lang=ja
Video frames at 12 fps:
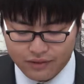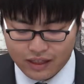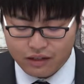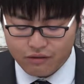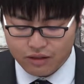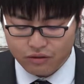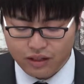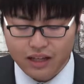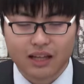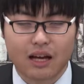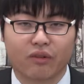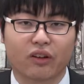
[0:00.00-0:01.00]
あるいはその
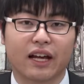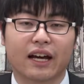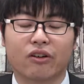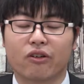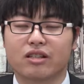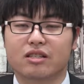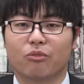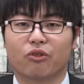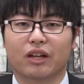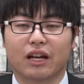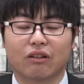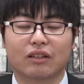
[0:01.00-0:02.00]
現代文の難易一
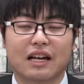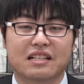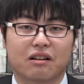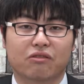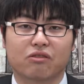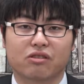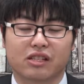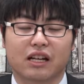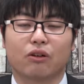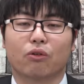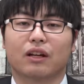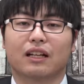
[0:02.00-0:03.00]
問題の対策をしっ
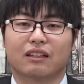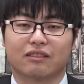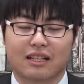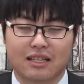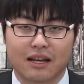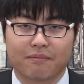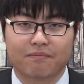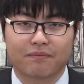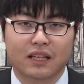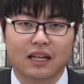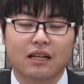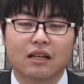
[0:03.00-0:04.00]
かり行ってください。
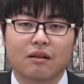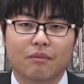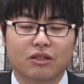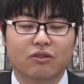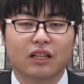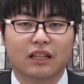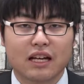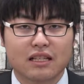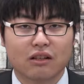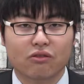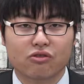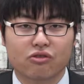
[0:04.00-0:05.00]
まあ、そういった対
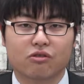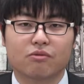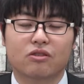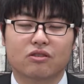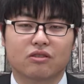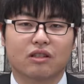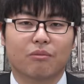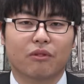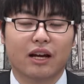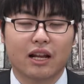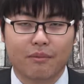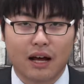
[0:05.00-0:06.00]
策を十分積んでも
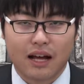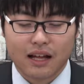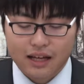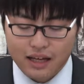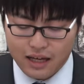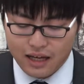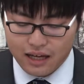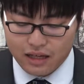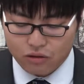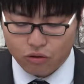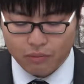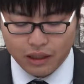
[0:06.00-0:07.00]
らえれば、
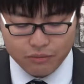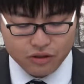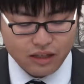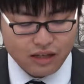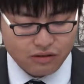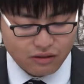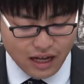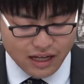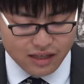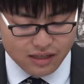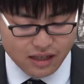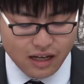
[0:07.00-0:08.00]
えー、そこまで難しくな
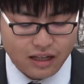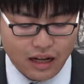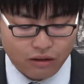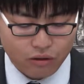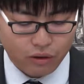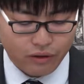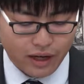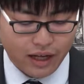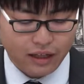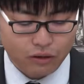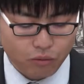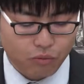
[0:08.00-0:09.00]
い試験になるのではな
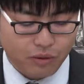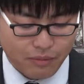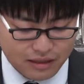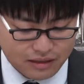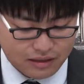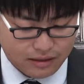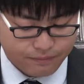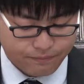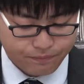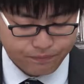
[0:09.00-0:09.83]
いかと思います。